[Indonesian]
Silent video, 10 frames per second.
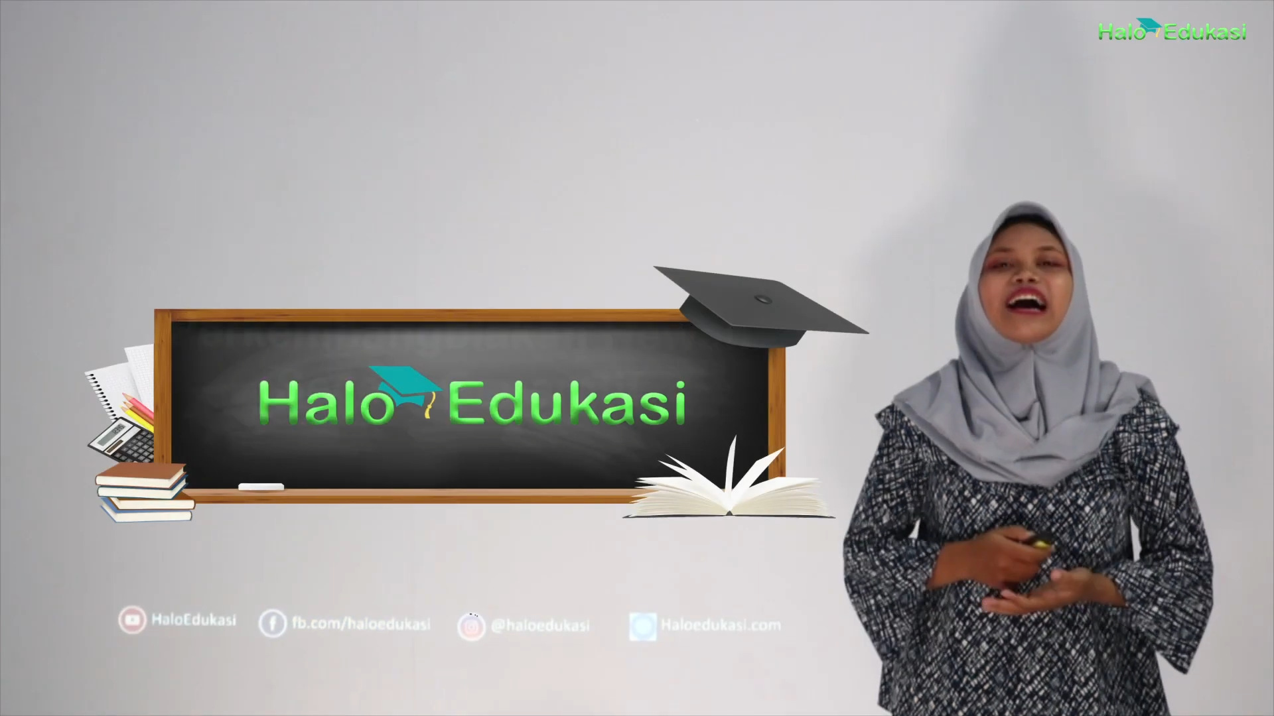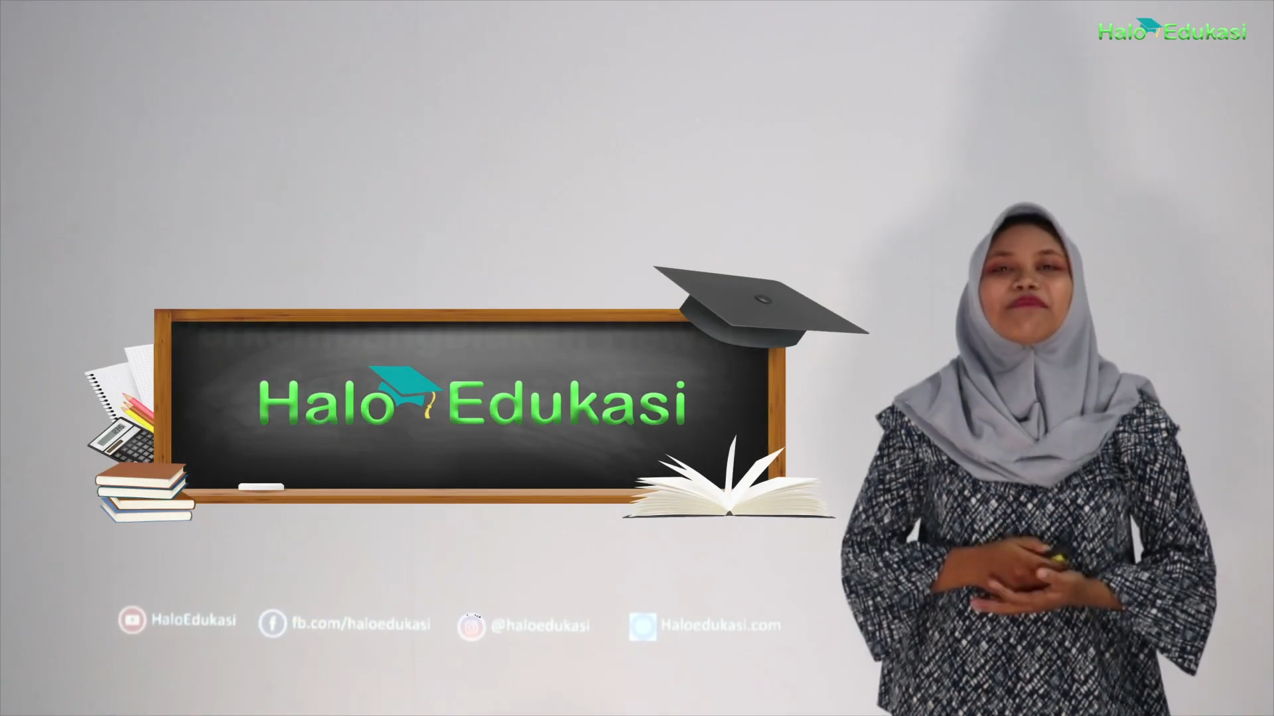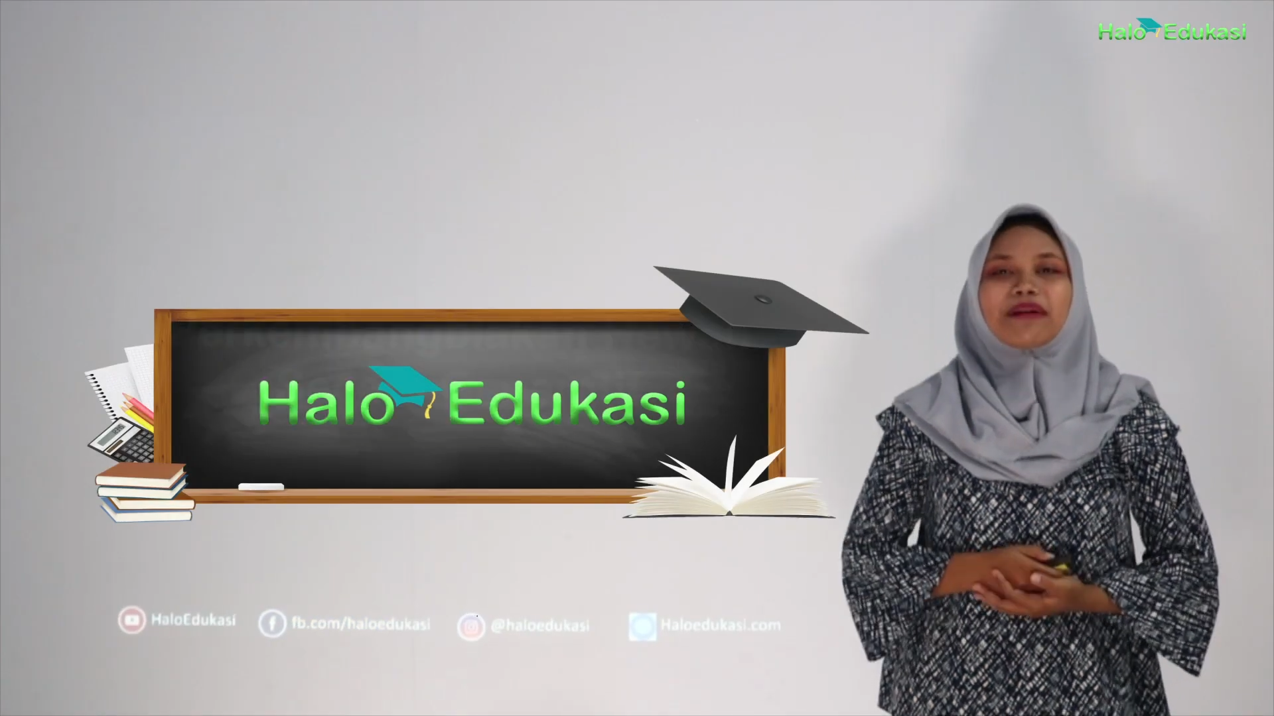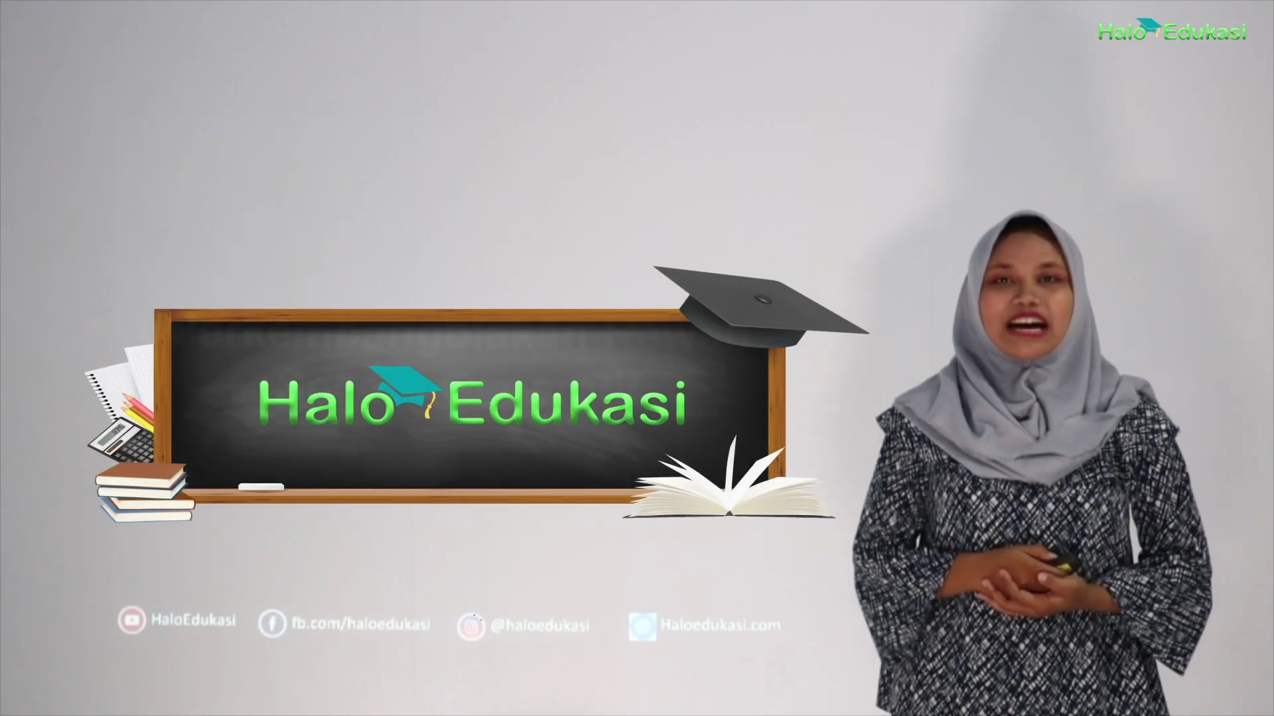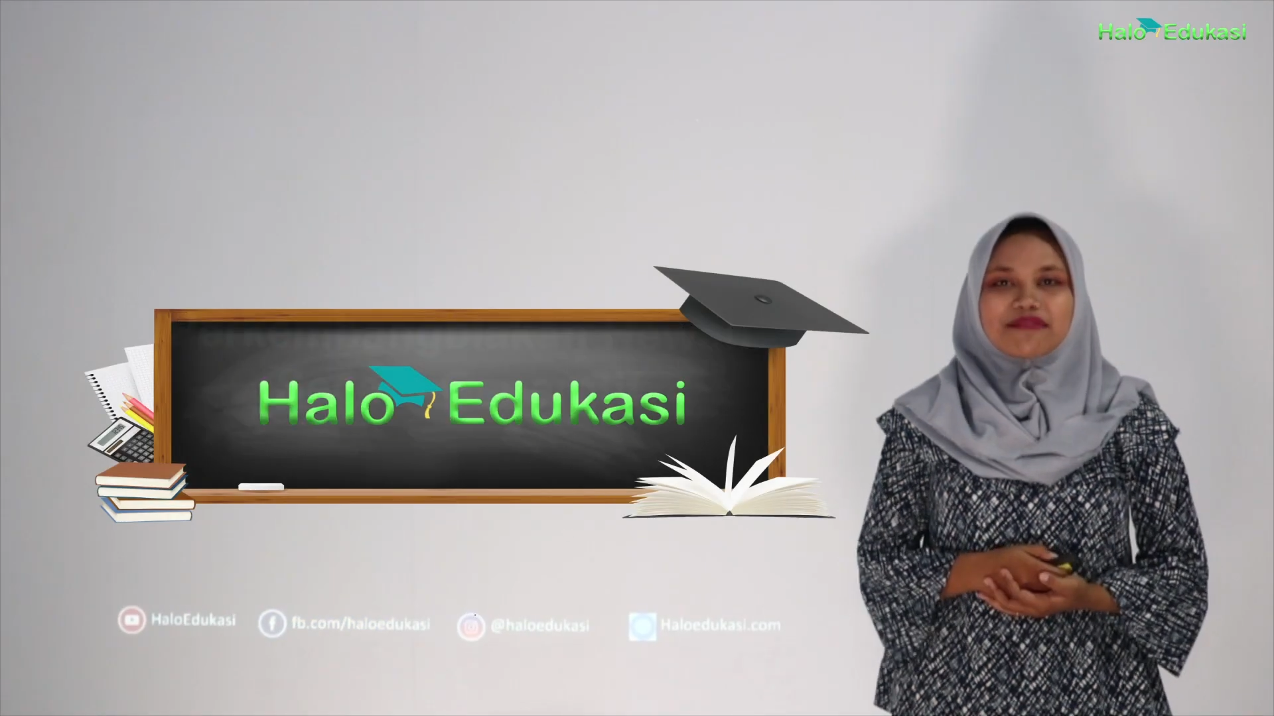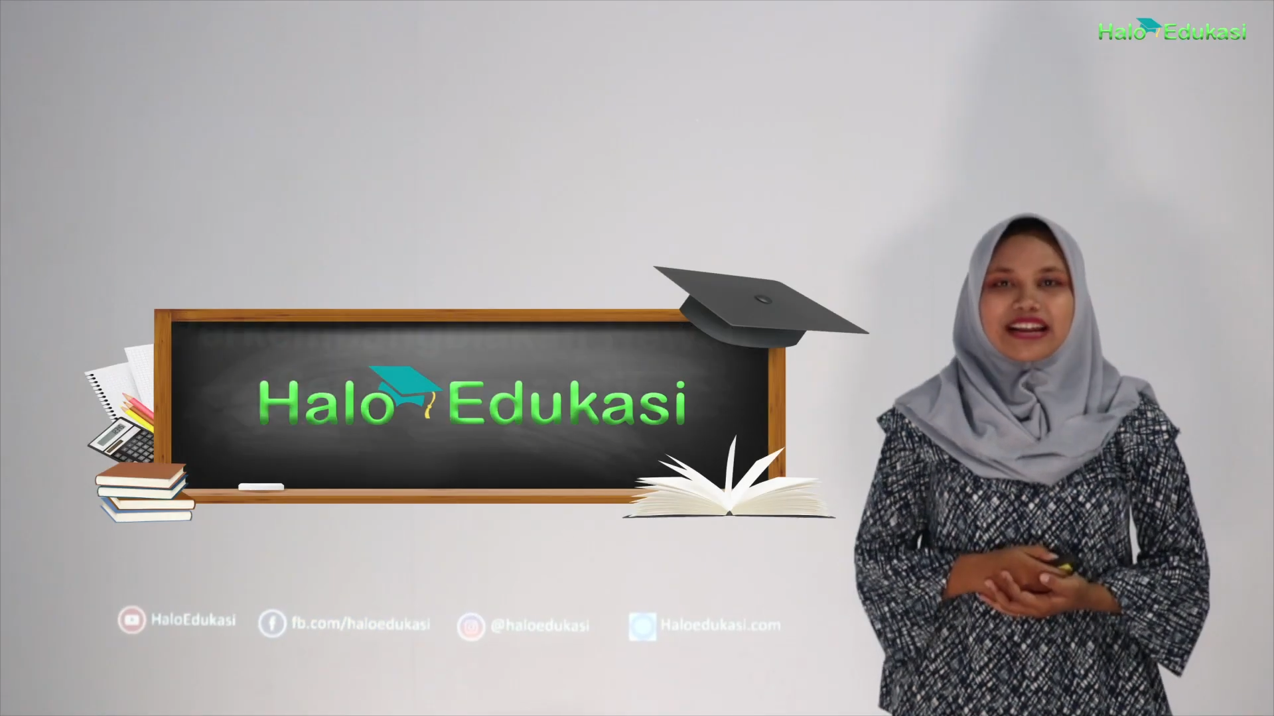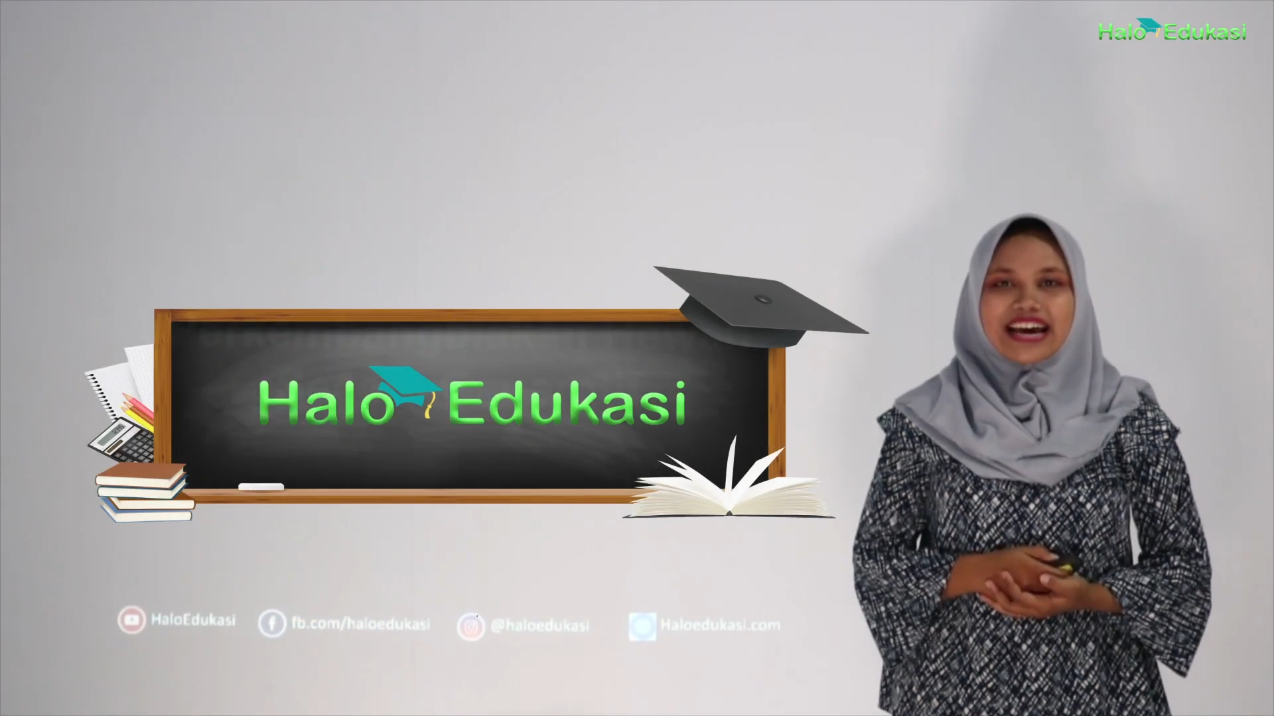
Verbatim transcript: apa kabar